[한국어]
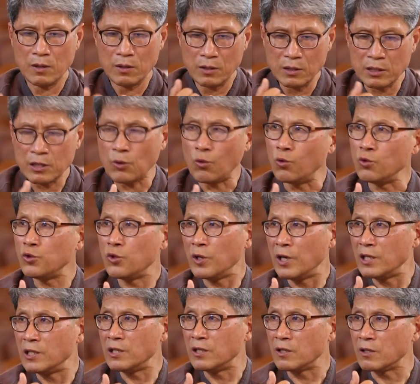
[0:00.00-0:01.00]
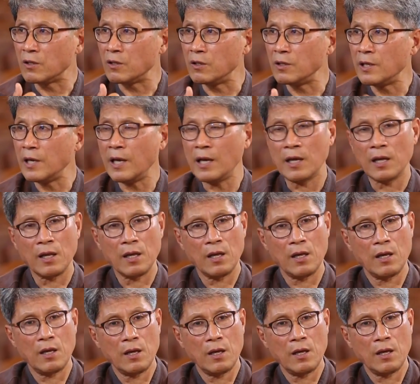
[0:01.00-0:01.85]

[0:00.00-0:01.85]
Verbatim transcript: 이제 온전해지는 건데 음.